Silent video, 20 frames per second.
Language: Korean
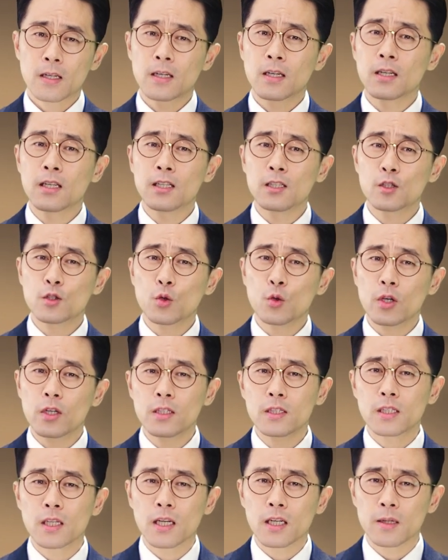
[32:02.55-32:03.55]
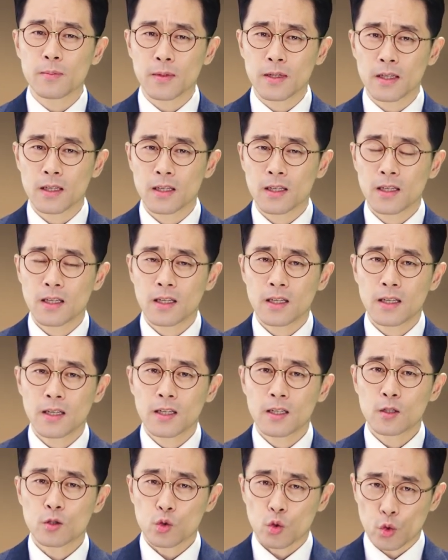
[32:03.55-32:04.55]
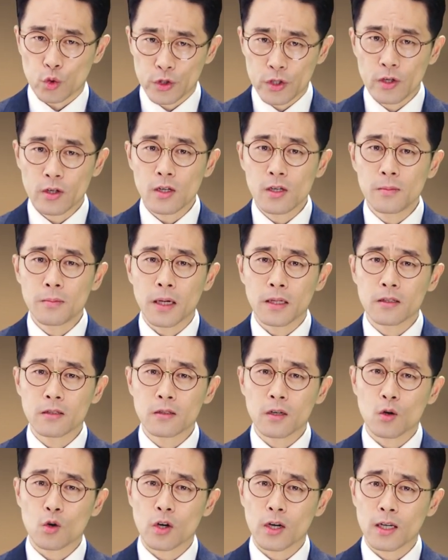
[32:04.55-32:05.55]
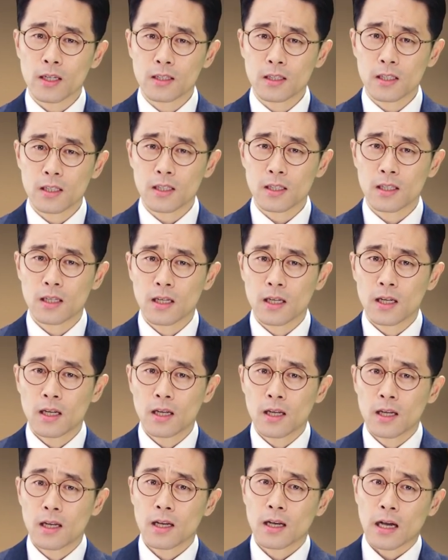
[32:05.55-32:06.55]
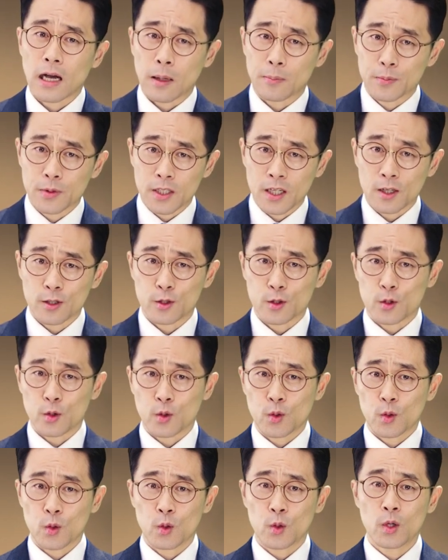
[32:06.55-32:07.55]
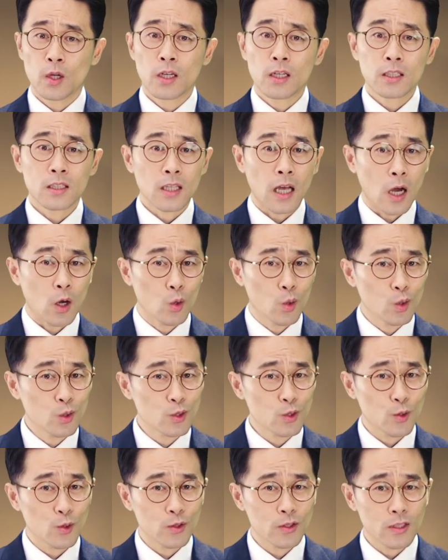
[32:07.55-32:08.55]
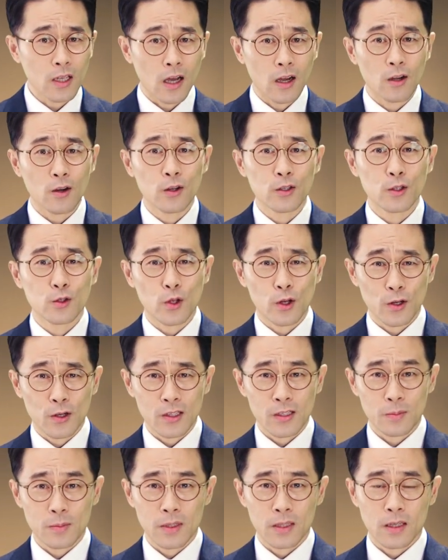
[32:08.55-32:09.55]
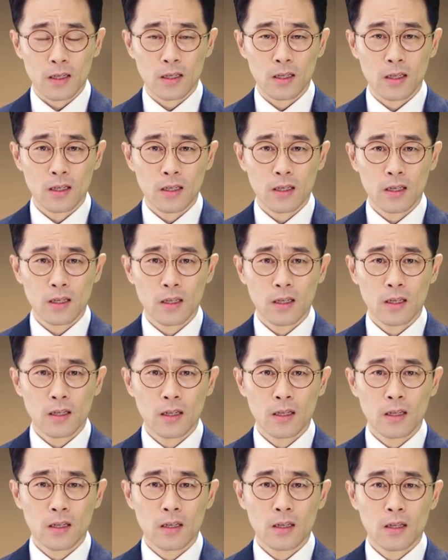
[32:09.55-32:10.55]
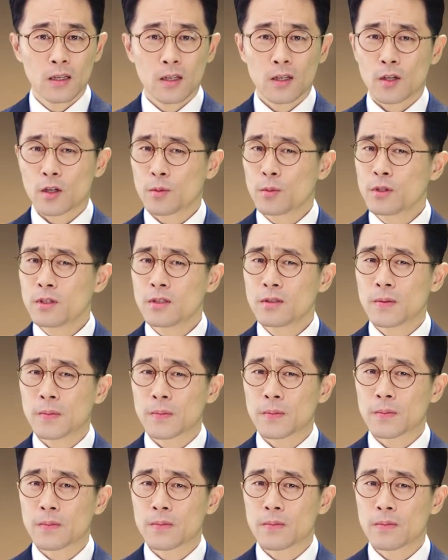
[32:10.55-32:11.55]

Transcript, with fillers: 그리스도의 재림이 도적을 맞는 것과 같이 갑작스럽고 당혹스러운 사건이 될 것입니다. 여러분